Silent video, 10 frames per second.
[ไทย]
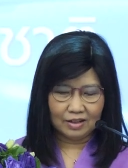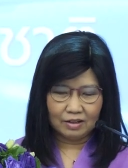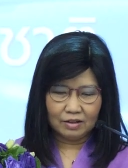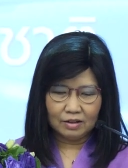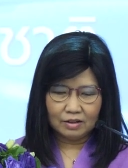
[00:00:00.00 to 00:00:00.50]
ติ
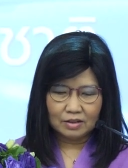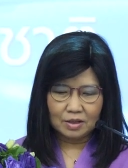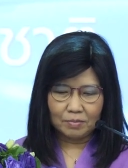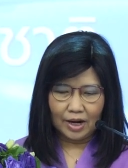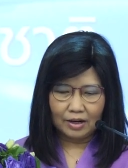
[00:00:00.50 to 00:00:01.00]

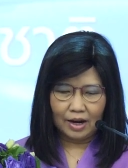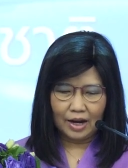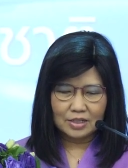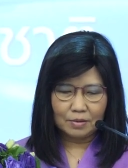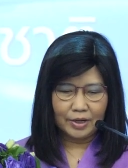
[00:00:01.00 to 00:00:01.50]
สำนักงา
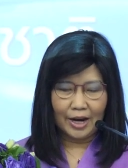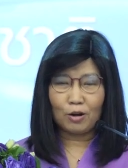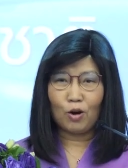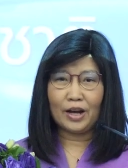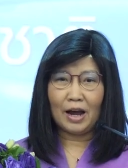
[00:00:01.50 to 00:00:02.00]
นทรัพยา
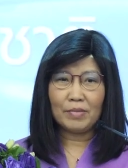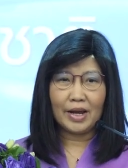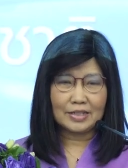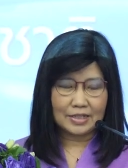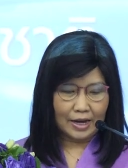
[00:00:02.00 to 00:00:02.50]
กรน้ำ
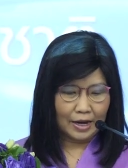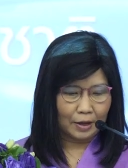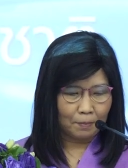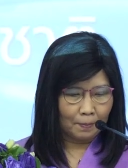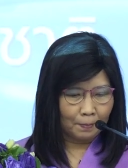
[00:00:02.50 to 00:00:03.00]
แห่งชาติ